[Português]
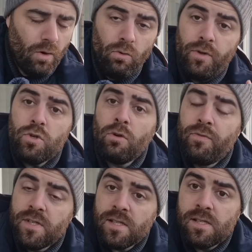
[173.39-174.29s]
Um vídeo que eu
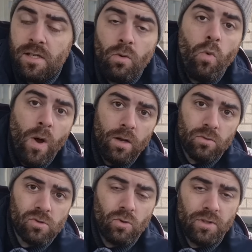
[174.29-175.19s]
fiz há cinco
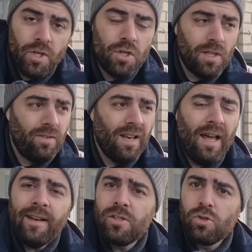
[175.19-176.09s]
anos, quando a gente estava
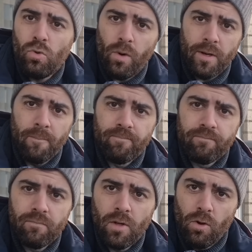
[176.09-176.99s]
lá na Estônia.
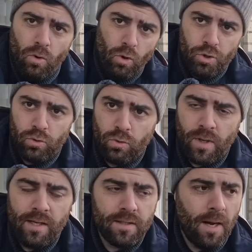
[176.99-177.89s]
Hoje eu estou no
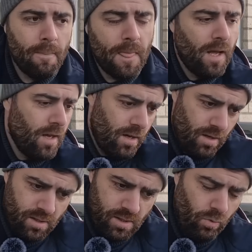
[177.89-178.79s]
Canadá.
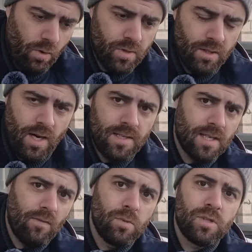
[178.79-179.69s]
Cinco anos atrás
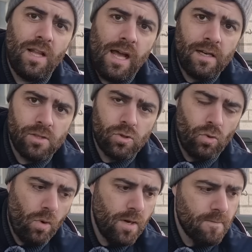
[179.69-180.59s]
estávamos lá na
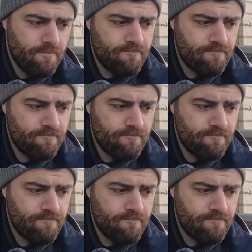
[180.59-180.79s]
Estônia